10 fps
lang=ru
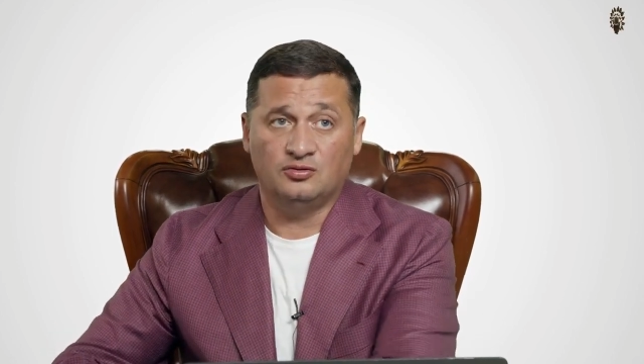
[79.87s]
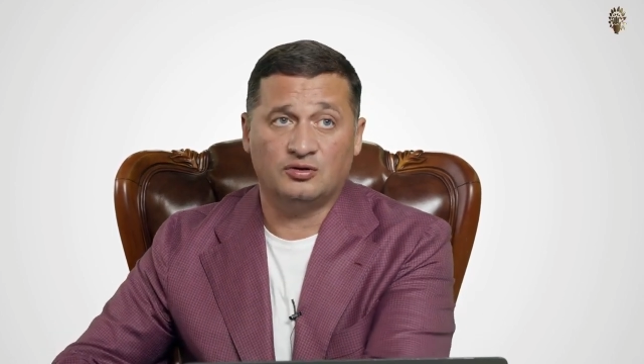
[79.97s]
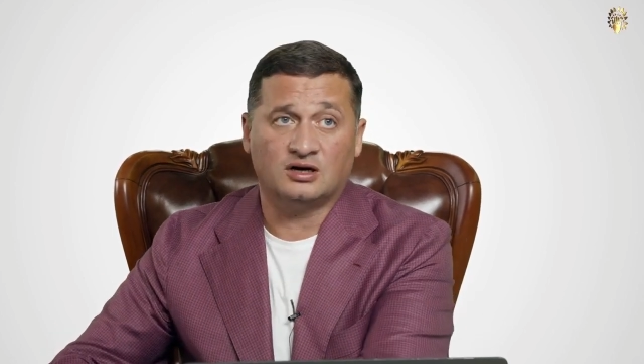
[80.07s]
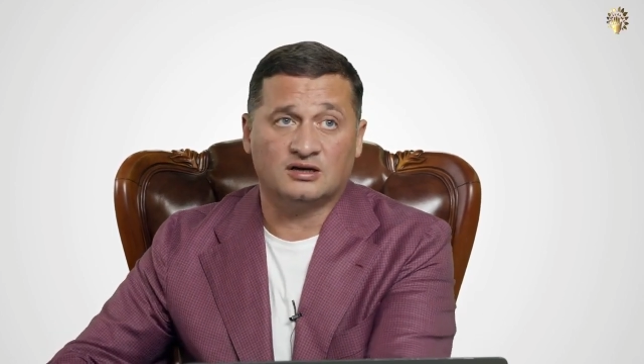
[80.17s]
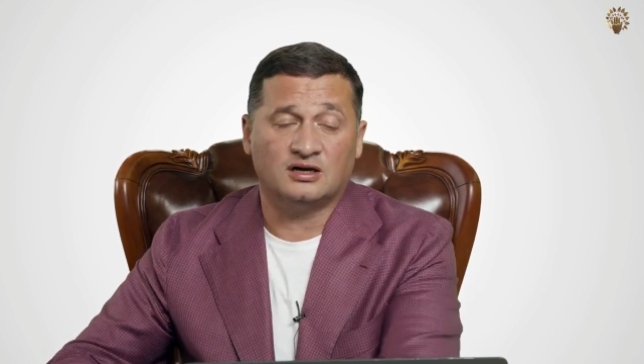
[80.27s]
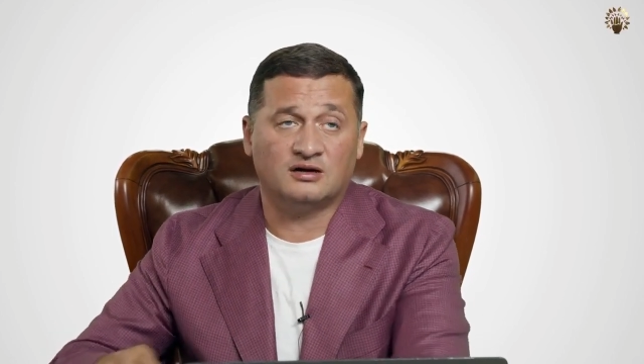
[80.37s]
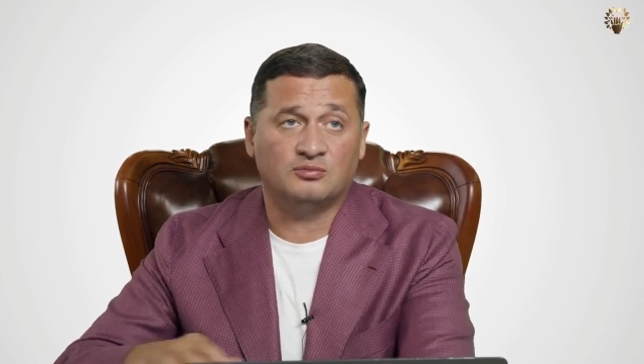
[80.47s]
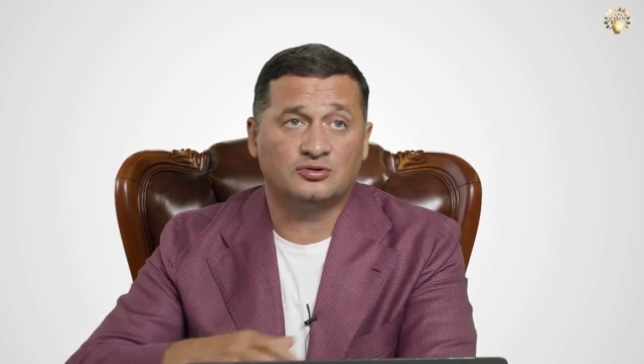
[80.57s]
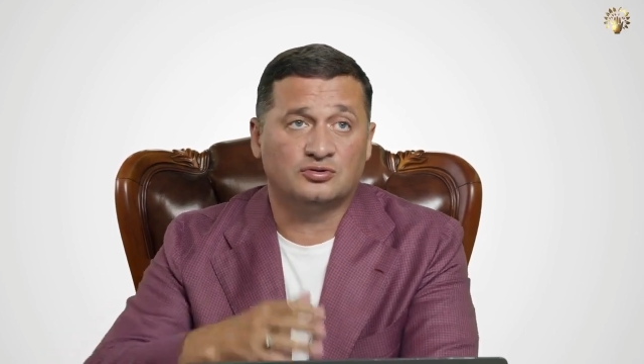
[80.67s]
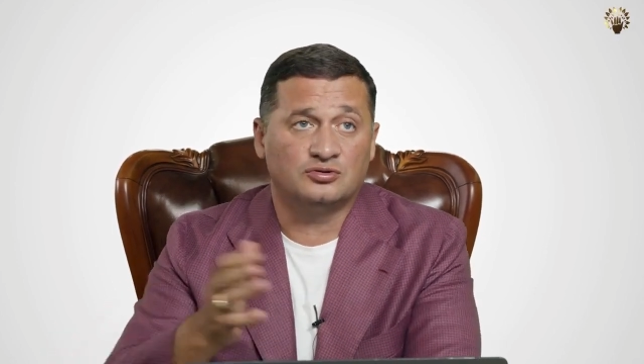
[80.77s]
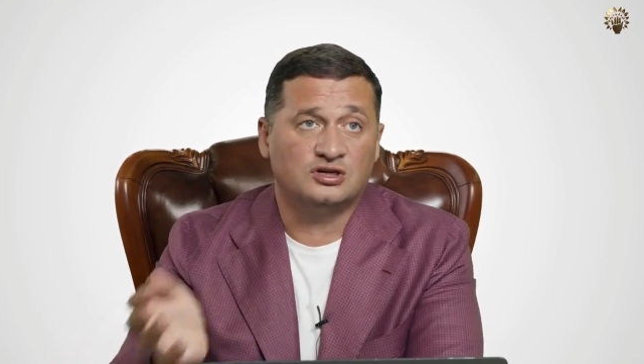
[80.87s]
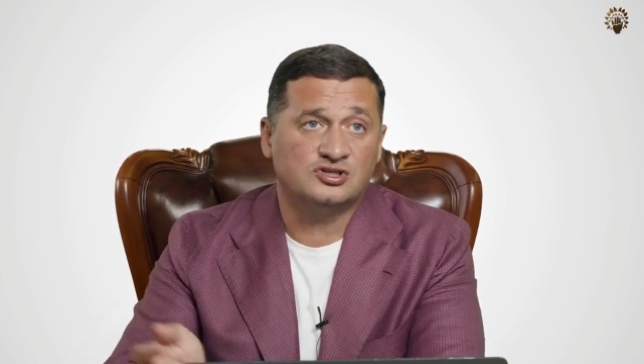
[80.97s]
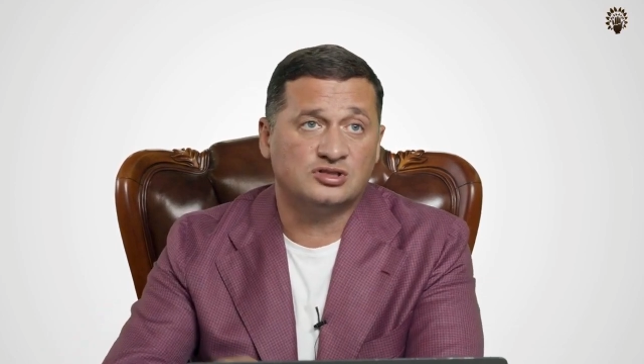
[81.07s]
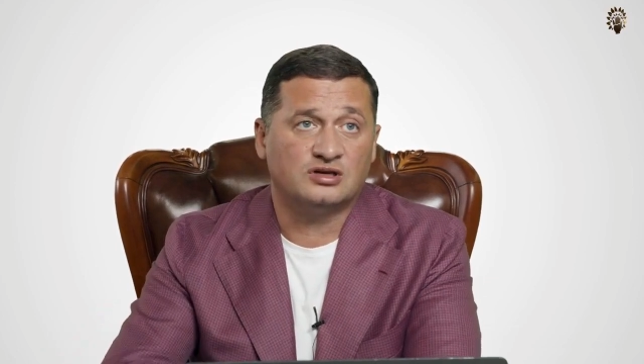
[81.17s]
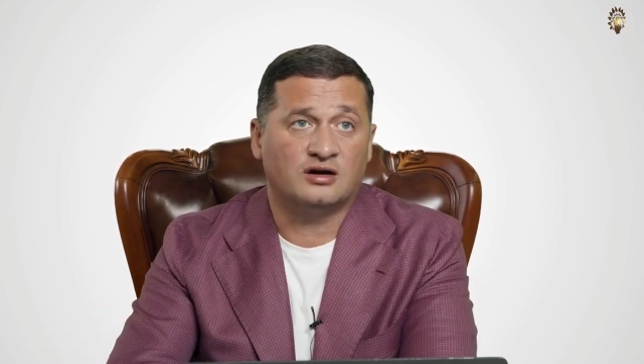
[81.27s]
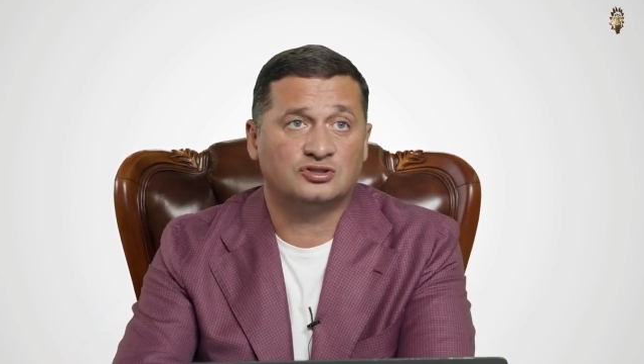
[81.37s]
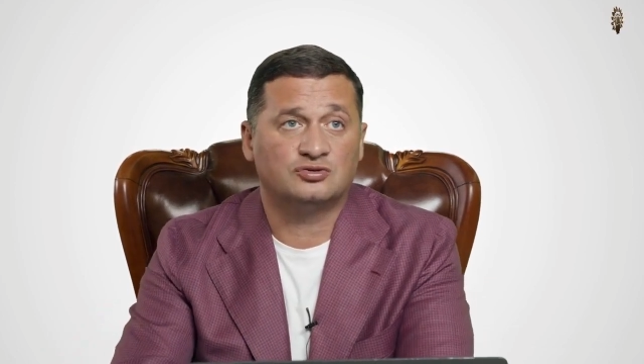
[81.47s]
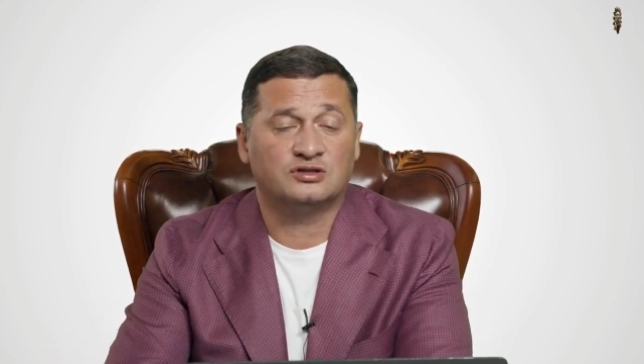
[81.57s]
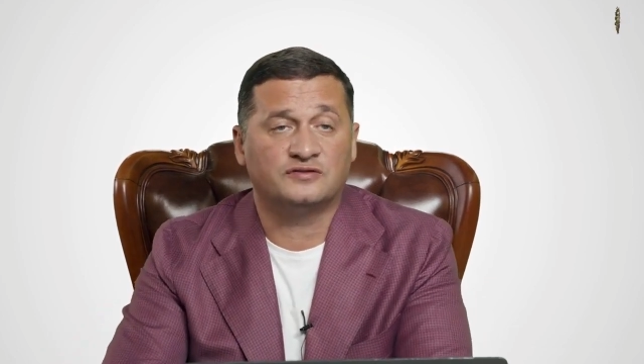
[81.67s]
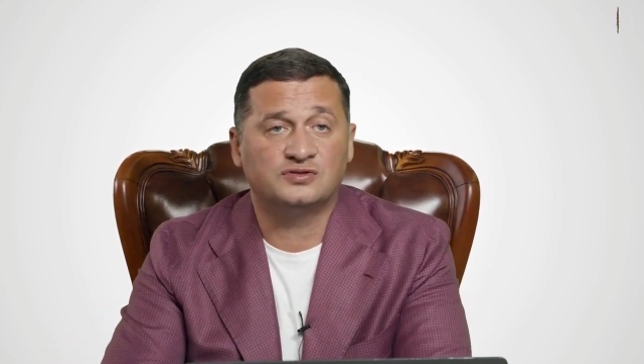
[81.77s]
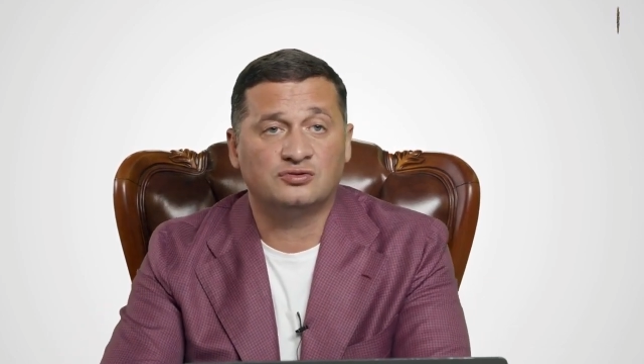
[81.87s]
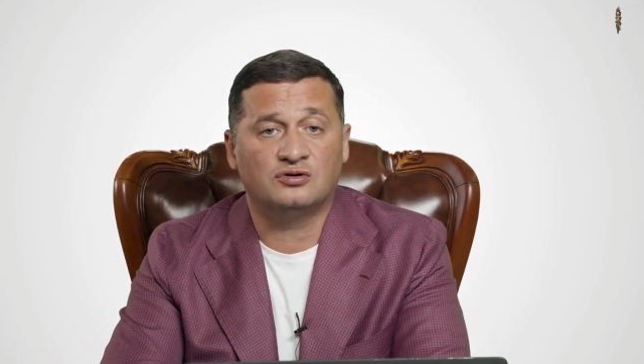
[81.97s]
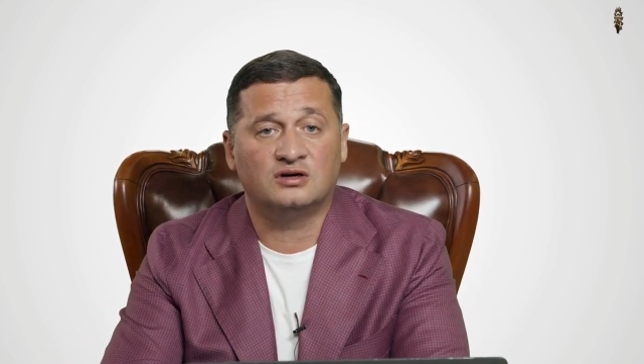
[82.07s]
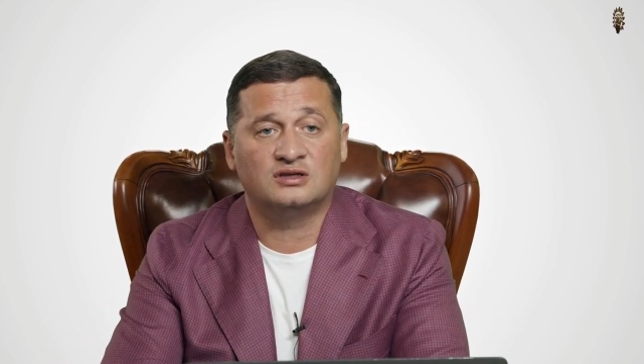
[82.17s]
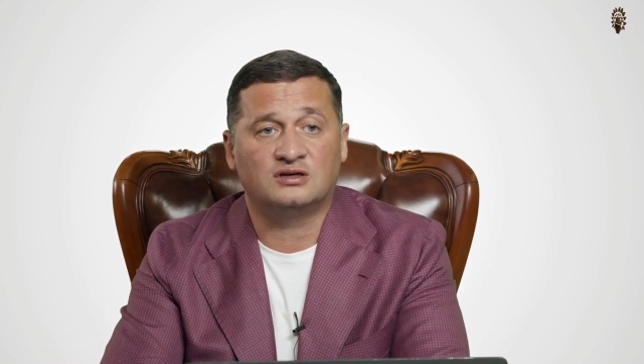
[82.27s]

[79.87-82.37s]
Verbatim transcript: Ну и когда работаю, я считаю, что это все